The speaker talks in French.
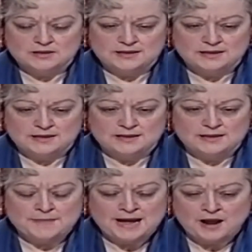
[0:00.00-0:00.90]
les,
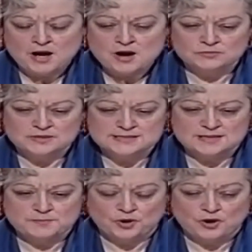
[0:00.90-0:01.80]
les, malheurs ou
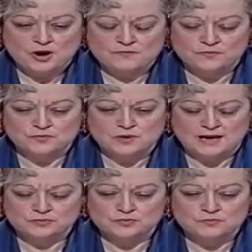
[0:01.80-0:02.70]
les épreuves, ou
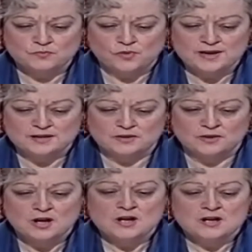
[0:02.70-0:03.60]
à tout le moins que
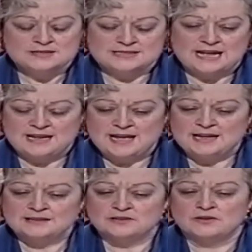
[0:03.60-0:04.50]
ça allait
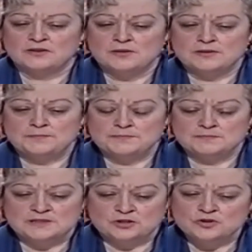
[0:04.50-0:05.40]
être
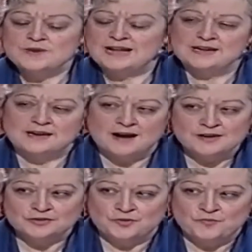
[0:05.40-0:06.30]
tenu à
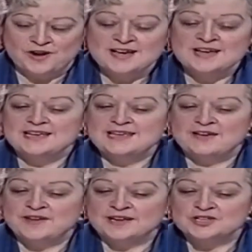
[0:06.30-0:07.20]
l'écart de moi. Il
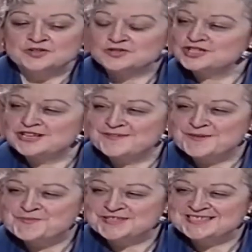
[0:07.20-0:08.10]
y avait quelque chose que
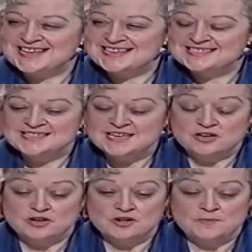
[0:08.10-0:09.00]
j'avais pas saisi
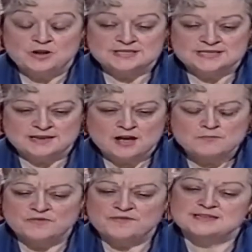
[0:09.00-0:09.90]
et que le
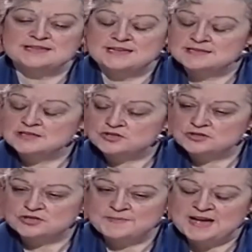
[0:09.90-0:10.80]
Seigneur m'a fait saisir
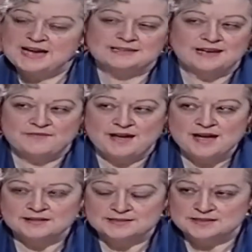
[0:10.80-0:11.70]
justement à
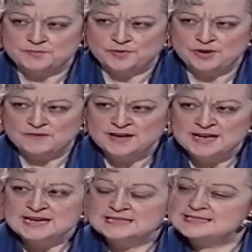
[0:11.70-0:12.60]
travers les épreuves,
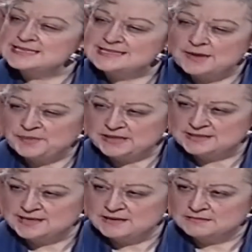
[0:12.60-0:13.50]
c'est sa
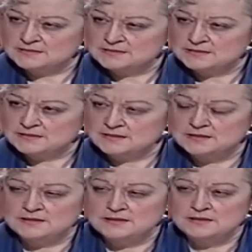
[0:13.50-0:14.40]
présence
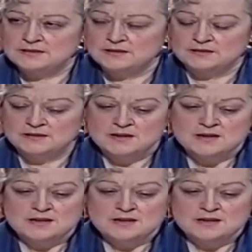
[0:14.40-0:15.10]
qui, euh,